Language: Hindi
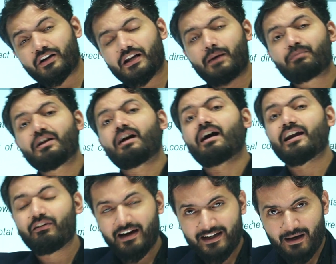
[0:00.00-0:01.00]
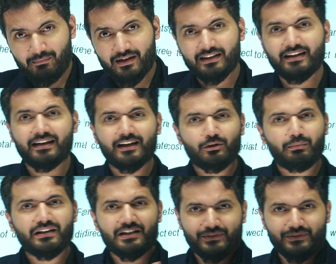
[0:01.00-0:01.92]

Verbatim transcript: अटैम्प्ट या अगले वाले अटैम्प्ट के लिए देख रहा है तो भाई